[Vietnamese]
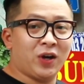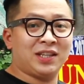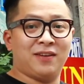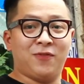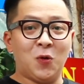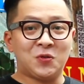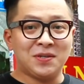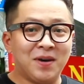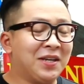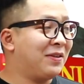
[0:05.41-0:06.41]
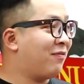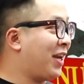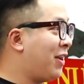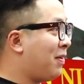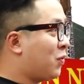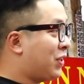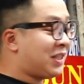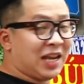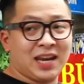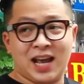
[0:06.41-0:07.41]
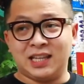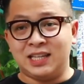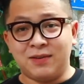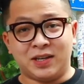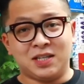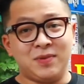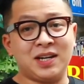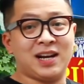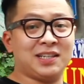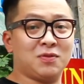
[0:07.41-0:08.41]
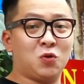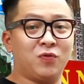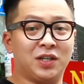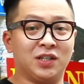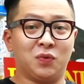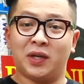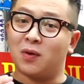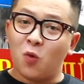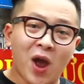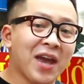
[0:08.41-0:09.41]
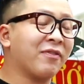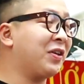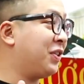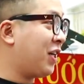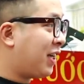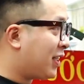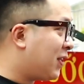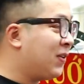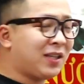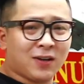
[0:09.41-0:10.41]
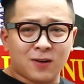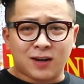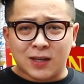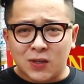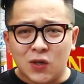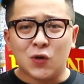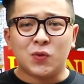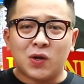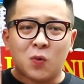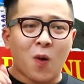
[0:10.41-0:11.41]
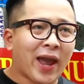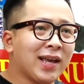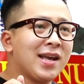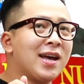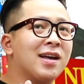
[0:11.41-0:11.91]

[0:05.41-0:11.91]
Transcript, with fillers: Nhuận, thành phố Hồ Chí Minh. Và nếu là một người sành ăn thì các bạn sẽ biết rằng là trong khu vực đường Nguyễn Công Hoan và đường Trần Kế Xương thì có rất là nhiều những quán